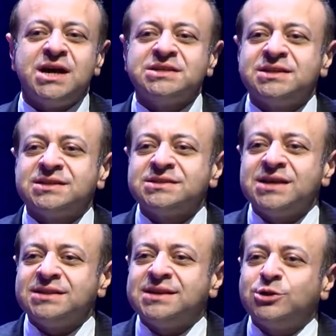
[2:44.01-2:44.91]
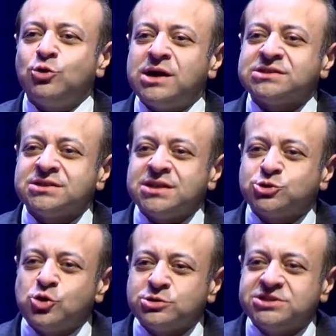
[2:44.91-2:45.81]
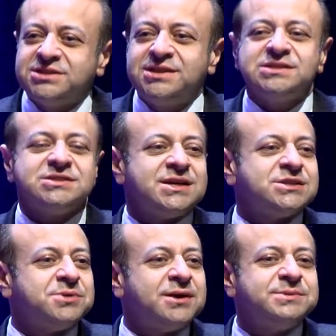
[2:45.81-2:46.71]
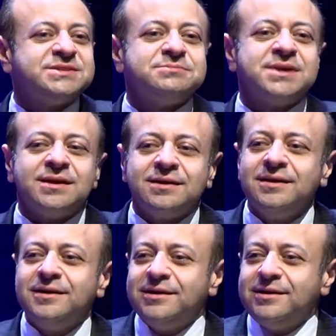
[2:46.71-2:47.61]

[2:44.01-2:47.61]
Siyasetin zaten doğasında çok ciddi stres var. Bizim tek